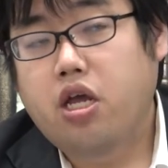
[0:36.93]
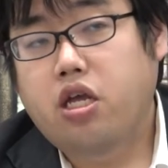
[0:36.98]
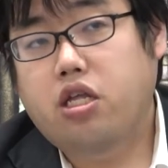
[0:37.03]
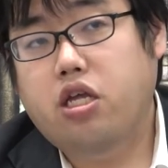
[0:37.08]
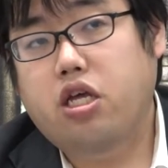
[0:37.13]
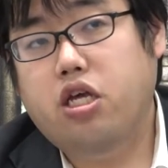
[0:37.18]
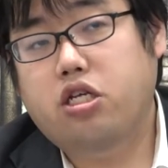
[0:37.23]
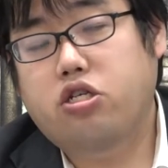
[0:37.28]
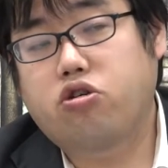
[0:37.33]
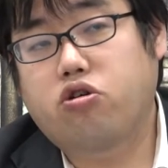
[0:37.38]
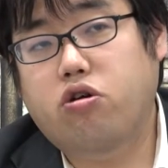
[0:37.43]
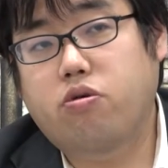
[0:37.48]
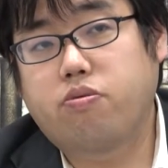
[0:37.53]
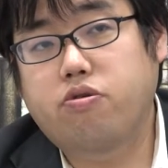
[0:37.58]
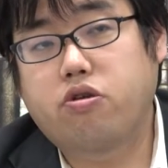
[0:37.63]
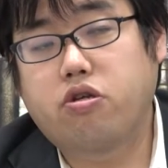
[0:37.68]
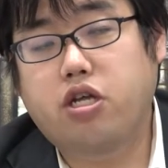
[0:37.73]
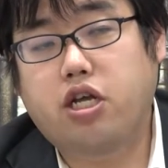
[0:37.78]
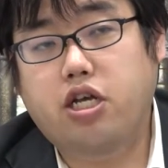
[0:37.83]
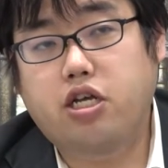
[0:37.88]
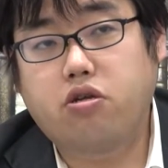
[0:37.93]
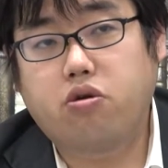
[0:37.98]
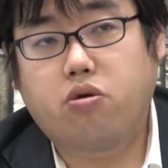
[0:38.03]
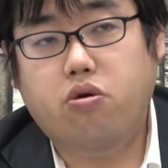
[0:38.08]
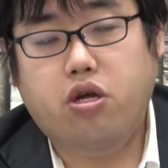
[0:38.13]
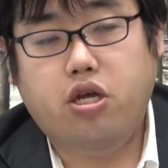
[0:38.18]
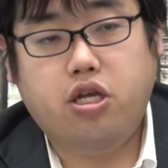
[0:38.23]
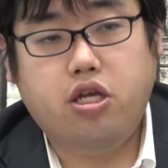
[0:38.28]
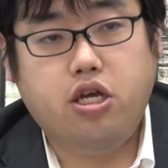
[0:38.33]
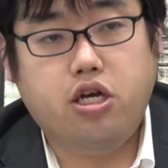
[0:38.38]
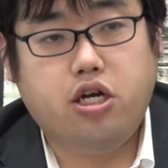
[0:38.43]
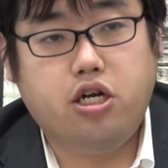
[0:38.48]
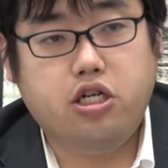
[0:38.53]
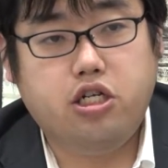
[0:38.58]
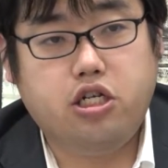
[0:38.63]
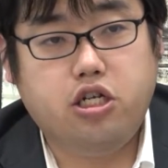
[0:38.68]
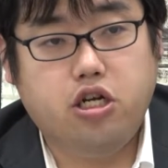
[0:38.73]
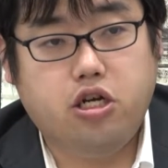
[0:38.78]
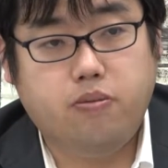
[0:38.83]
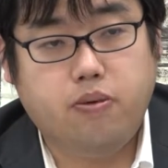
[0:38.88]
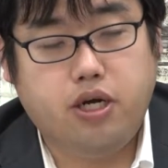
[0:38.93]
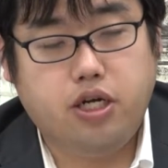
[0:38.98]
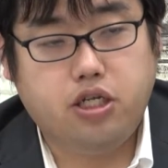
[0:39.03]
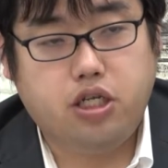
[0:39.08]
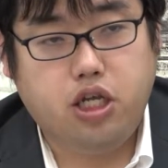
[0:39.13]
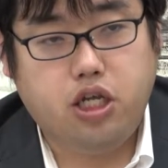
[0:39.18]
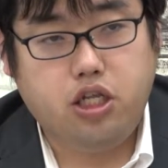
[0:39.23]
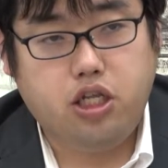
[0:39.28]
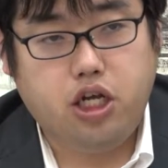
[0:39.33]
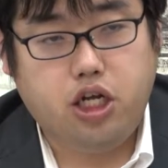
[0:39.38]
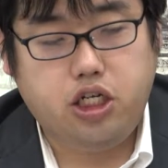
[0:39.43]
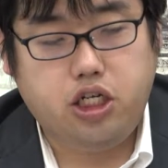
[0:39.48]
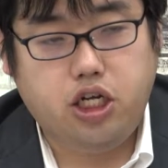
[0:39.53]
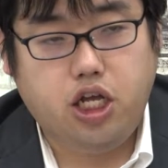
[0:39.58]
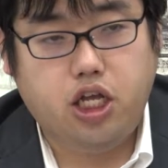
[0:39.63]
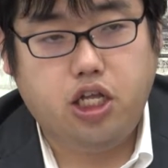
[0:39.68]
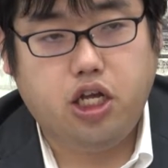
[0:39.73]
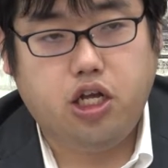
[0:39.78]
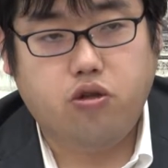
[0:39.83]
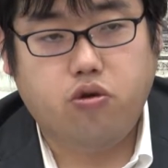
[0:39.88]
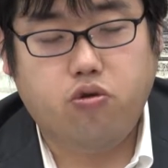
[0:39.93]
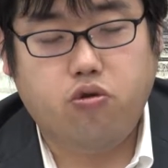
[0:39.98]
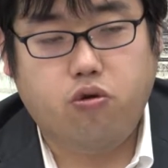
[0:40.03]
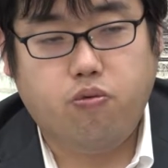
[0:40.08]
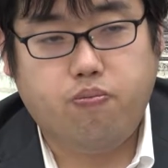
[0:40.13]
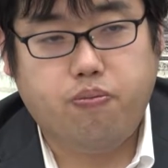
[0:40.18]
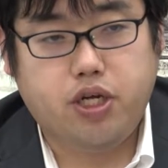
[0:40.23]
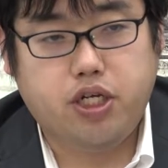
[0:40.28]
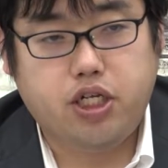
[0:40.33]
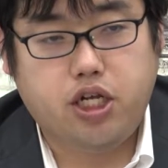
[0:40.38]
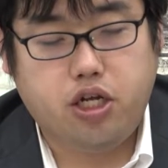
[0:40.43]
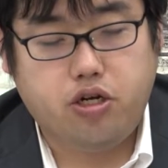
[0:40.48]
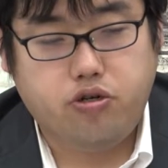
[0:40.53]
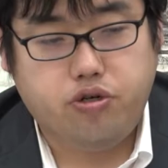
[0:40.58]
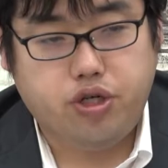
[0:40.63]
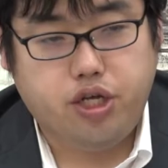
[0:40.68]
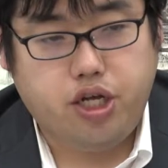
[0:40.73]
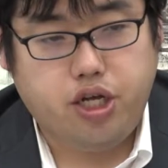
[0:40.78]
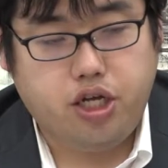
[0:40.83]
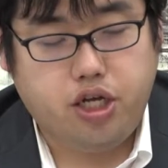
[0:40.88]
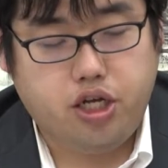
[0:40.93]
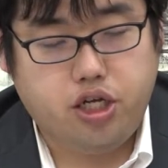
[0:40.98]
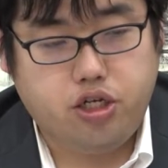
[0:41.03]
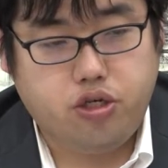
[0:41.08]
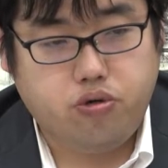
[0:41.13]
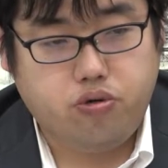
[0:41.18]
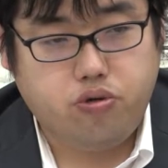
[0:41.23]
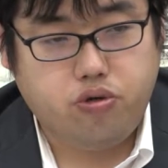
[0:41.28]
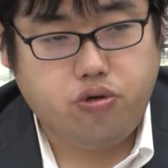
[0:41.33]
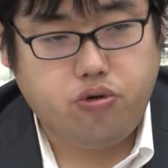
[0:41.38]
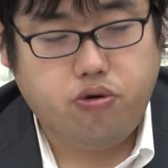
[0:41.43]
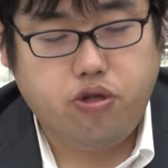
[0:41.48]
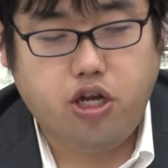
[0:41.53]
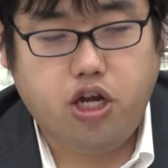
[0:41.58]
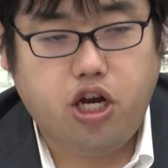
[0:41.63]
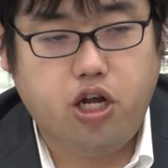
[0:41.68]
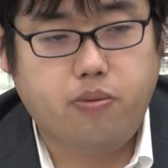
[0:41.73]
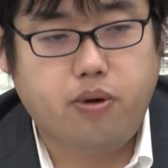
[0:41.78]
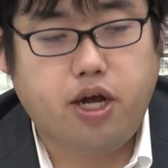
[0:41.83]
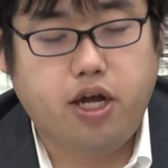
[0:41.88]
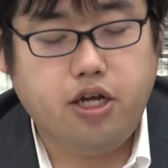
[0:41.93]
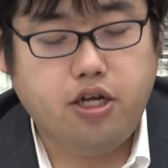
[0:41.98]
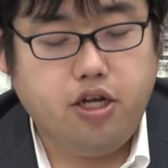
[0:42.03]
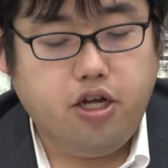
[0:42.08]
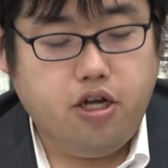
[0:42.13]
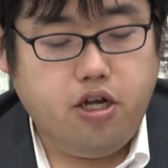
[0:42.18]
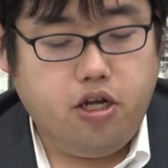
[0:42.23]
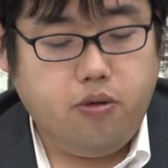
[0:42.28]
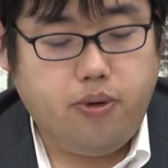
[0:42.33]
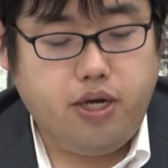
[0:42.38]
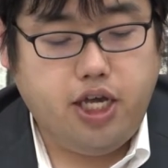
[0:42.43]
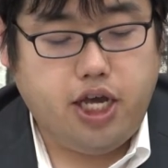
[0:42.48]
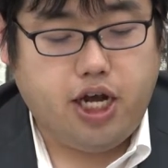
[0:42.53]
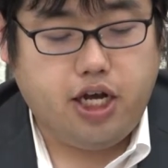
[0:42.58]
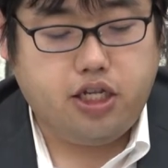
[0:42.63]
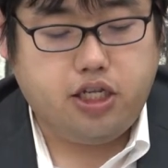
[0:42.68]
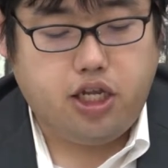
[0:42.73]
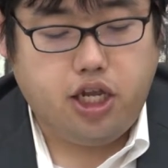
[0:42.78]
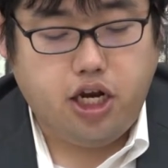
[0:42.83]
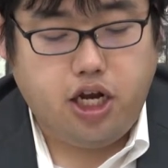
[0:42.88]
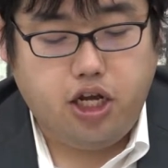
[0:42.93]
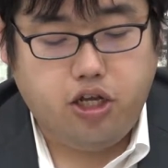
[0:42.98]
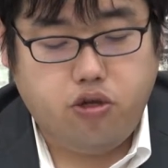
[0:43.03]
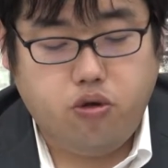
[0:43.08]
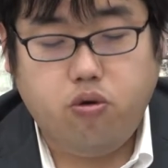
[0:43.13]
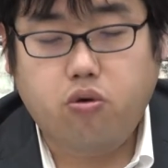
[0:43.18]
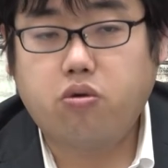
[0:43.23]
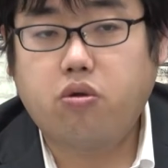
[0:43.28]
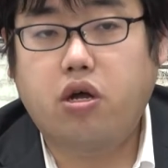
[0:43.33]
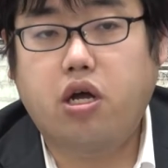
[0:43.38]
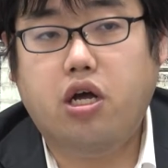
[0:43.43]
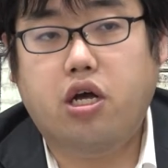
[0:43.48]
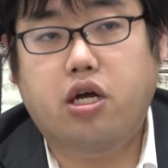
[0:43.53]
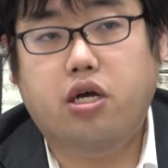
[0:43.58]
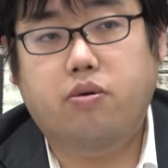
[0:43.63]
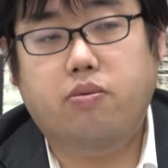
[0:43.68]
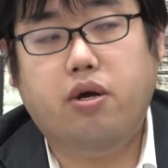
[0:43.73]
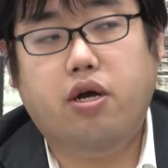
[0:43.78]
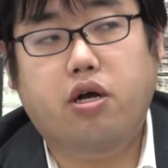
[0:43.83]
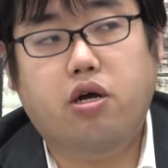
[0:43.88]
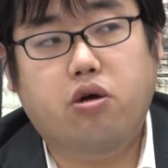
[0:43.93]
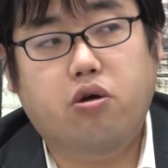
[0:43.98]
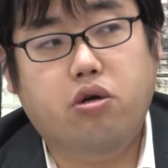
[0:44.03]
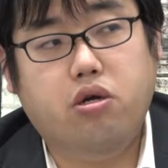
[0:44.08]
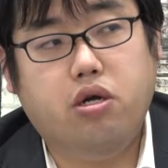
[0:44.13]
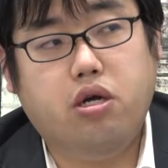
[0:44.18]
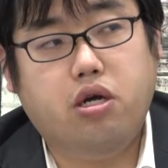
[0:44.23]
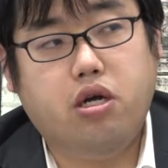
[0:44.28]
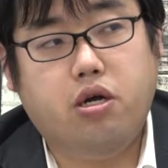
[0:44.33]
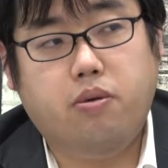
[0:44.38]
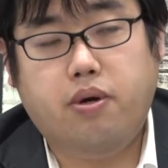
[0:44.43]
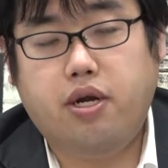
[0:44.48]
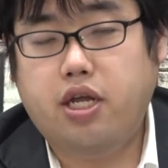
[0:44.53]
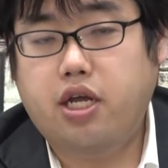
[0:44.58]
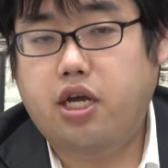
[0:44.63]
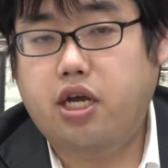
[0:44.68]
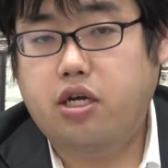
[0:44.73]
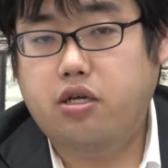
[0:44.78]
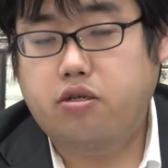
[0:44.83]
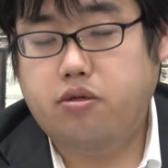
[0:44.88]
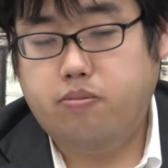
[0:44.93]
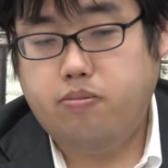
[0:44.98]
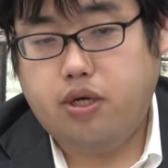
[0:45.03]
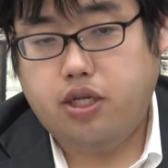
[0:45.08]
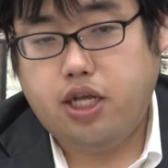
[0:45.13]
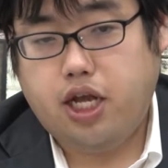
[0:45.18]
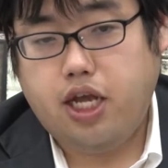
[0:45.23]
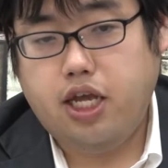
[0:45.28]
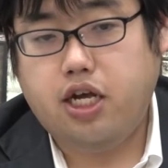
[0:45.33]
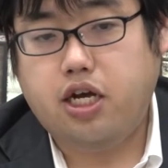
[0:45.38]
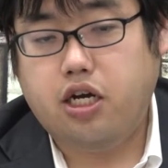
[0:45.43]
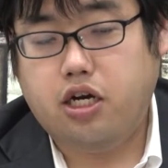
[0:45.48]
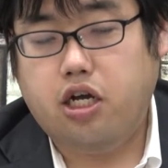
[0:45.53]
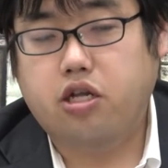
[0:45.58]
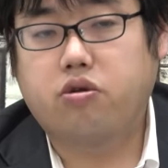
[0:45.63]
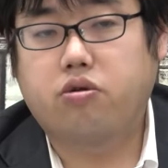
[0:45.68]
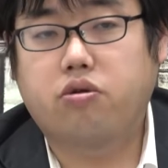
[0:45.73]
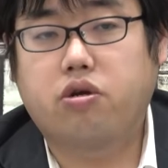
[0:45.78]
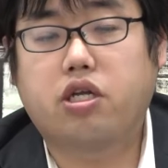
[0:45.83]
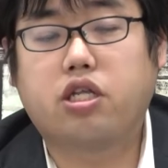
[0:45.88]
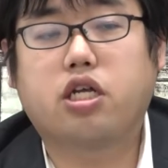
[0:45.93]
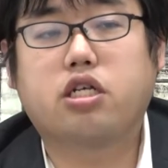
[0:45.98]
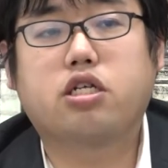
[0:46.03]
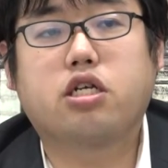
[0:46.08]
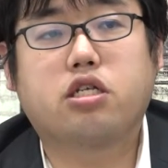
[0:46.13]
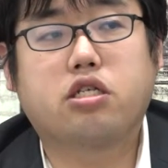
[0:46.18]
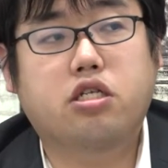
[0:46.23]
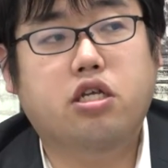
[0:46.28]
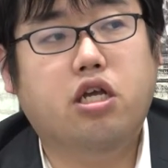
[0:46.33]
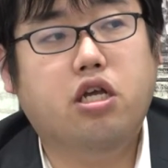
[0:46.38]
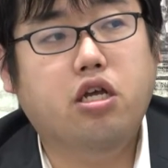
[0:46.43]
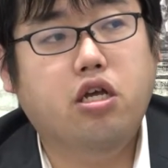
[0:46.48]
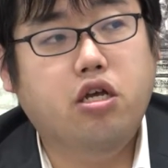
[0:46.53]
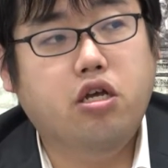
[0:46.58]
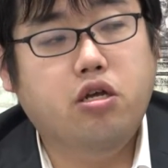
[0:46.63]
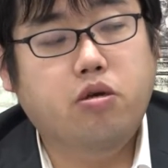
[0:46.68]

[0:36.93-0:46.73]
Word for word: で、長文の難易度、に関しては、センター試験などを突破している、状況であれば、訳せないということは、あまり、ないかなという形ですね。